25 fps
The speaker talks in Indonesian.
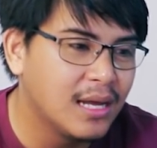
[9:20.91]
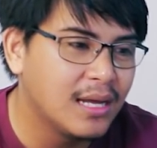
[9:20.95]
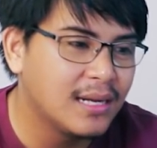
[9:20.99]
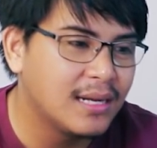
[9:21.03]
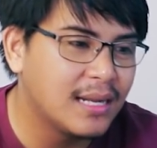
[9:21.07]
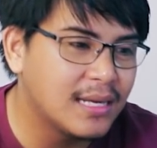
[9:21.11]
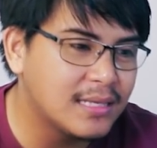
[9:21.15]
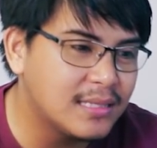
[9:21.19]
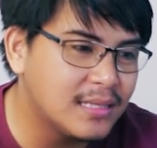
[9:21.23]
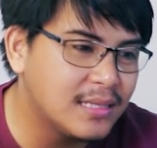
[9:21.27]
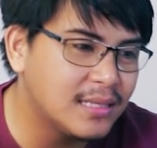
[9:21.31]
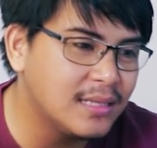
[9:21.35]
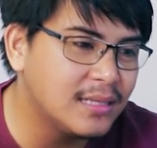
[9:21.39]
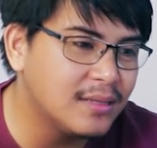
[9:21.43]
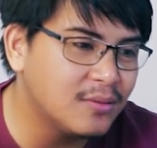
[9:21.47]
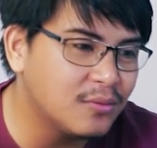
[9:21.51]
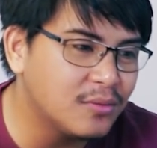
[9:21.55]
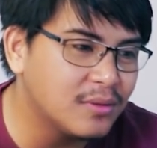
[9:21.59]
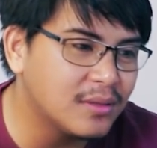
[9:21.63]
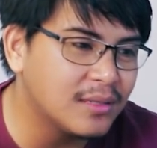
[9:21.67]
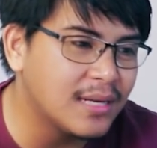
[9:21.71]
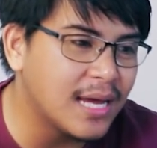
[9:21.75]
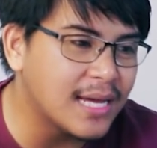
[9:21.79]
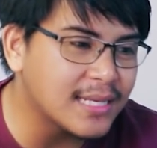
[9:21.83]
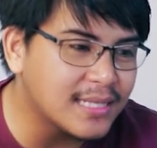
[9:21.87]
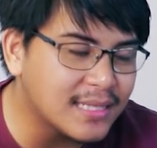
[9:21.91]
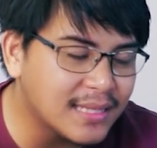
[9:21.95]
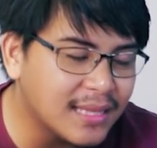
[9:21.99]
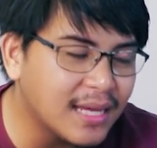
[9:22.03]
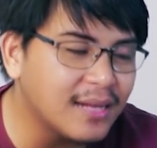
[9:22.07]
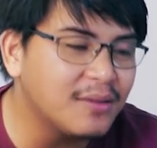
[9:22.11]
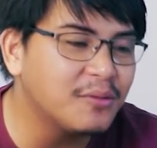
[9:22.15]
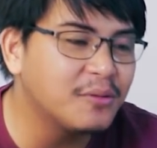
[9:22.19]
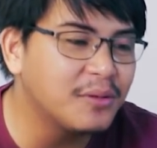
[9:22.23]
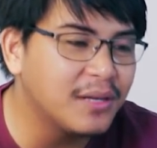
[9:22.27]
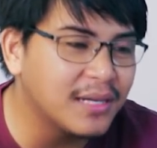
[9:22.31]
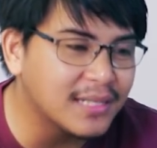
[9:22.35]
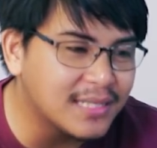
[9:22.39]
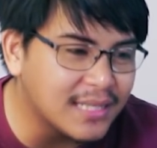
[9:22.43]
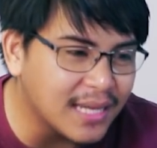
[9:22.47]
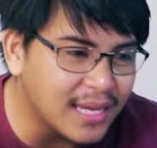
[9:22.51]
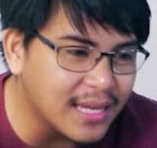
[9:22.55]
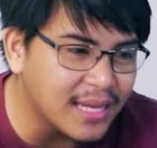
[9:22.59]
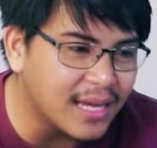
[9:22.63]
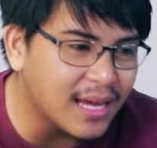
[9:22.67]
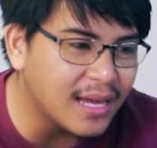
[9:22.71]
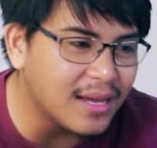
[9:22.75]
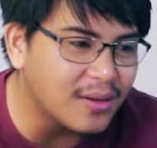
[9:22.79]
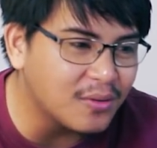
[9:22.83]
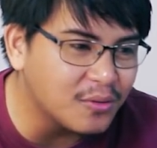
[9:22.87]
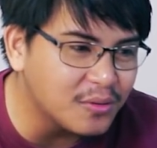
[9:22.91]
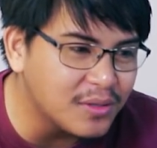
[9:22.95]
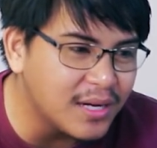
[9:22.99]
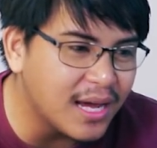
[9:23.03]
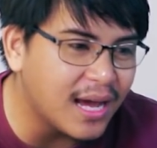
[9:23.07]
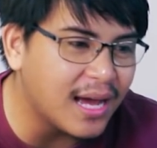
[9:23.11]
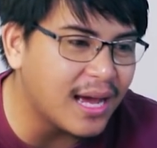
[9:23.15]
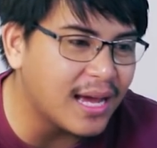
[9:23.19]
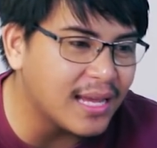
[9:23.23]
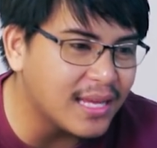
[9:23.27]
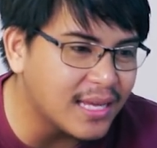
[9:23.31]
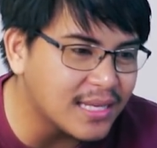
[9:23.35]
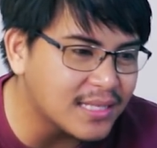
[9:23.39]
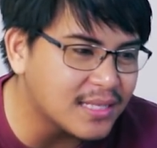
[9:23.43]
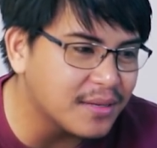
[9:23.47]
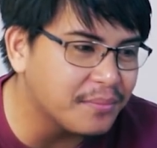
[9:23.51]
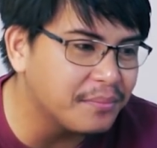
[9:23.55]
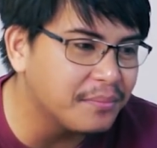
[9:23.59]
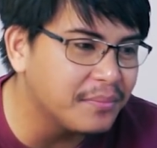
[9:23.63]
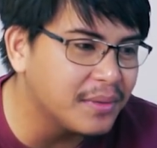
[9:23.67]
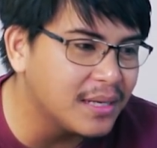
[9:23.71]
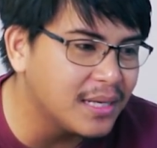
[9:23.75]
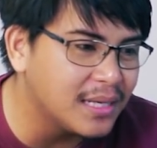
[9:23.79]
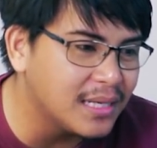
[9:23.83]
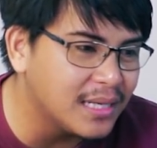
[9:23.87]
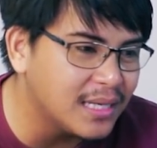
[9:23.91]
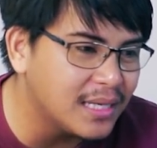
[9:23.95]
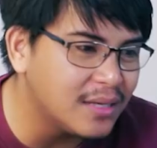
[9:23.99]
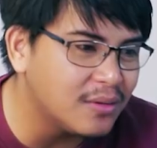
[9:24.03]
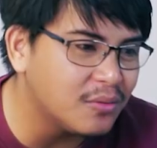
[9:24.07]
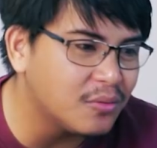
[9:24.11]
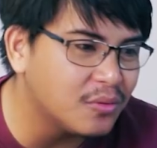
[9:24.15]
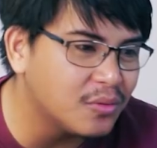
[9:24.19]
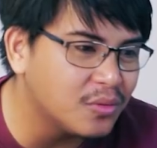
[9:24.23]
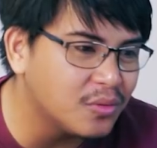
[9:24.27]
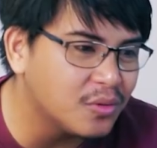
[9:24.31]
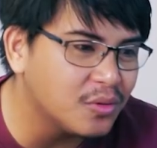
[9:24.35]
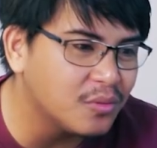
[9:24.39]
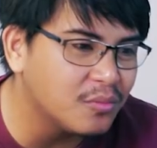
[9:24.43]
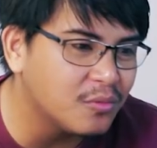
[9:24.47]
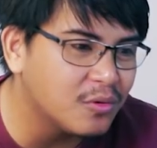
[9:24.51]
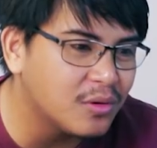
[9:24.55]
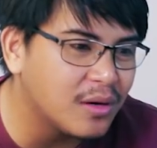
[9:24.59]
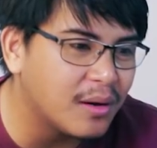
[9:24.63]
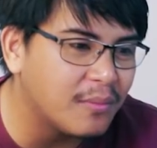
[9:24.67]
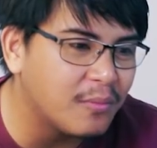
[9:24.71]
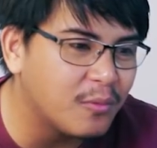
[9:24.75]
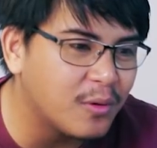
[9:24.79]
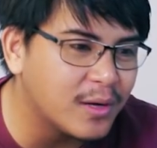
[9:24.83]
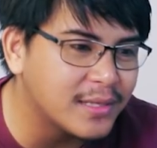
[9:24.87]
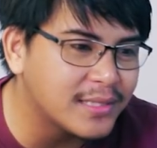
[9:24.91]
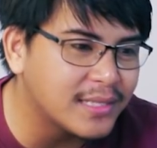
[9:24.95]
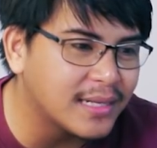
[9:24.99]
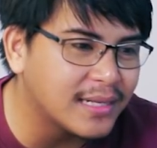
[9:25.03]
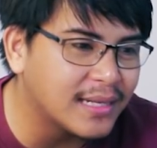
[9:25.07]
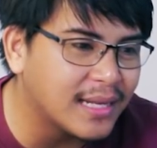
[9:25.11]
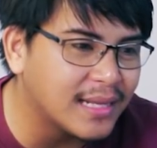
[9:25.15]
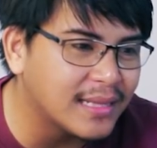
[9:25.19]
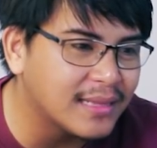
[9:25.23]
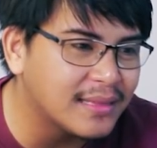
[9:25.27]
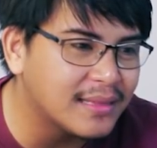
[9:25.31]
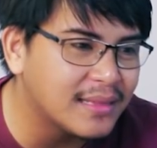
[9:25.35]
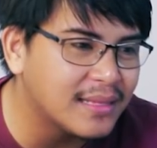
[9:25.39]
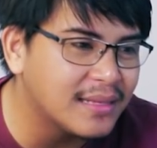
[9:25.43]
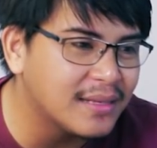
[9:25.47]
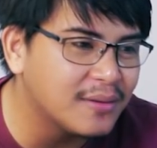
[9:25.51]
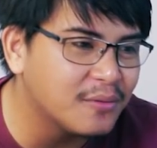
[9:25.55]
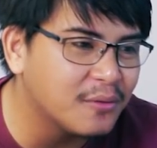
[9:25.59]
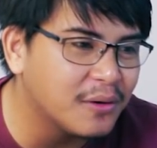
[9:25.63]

Dastin, dastan udah saya, udah ayah sembelih untuk buka puasa nanti.